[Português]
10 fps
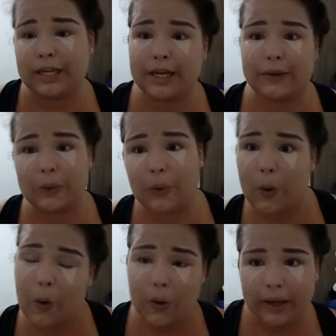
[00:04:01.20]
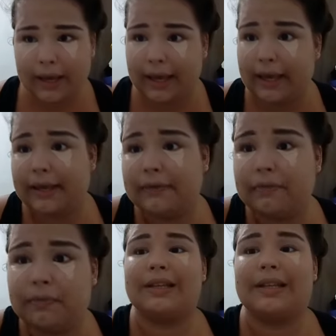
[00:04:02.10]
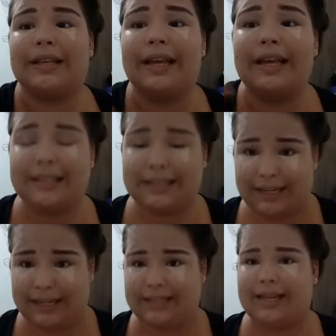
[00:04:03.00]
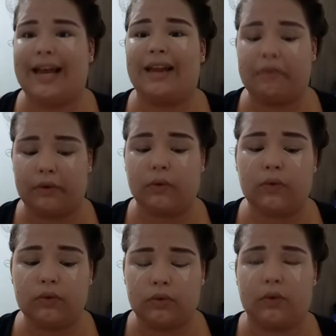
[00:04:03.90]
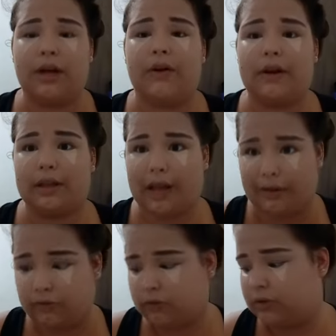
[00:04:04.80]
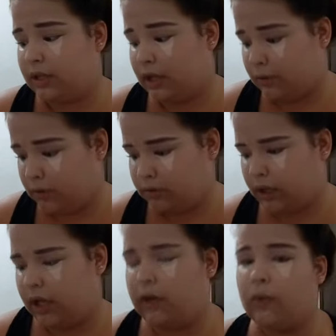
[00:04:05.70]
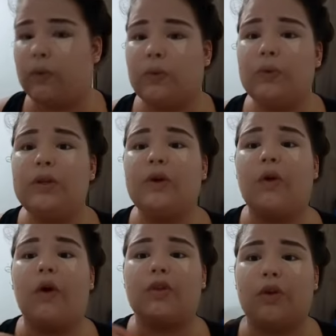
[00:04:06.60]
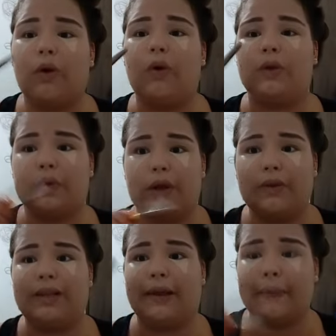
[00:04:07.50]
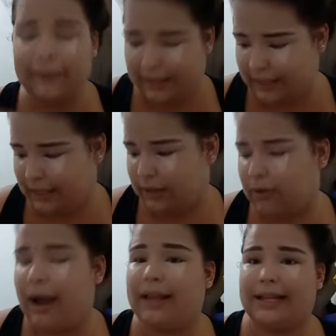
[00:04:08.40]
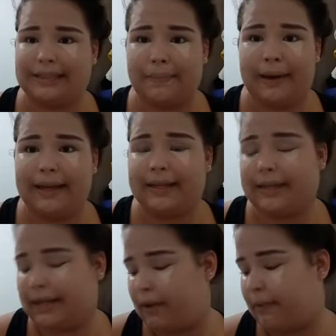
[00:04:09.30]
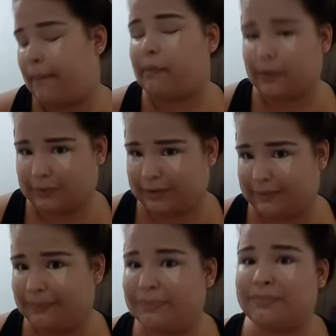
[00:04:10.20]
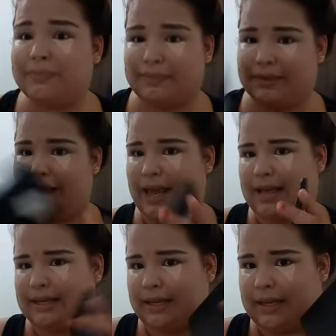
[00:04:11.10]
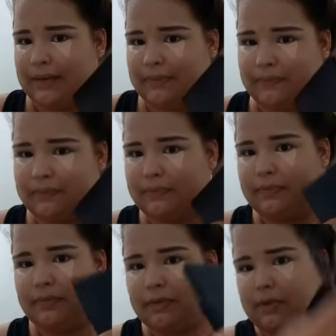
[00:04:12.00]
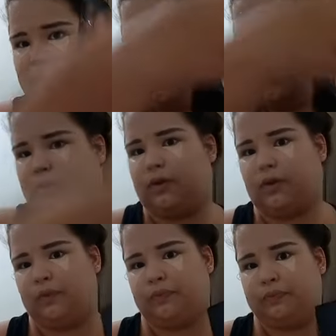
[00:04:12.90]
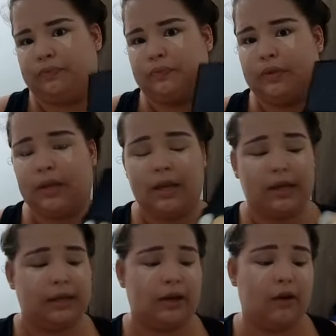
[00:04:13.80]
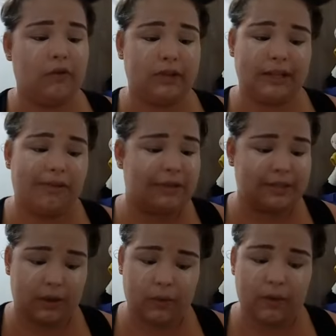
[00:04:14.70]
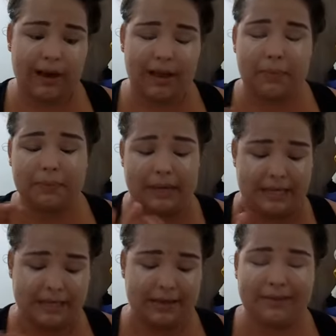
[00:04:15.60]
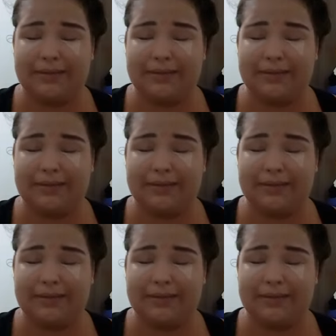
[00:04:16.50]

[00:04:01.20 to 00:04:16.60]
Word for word: Triângulo ok e, gente, ela vem com contorno agora da Avut. Eu não tenho. O único contorno que eu tenho, um líquido, é dessa paleta, que é uma bosta. Que é essa aqui. Ó. Então, eu vou tentar fazer com ela, mas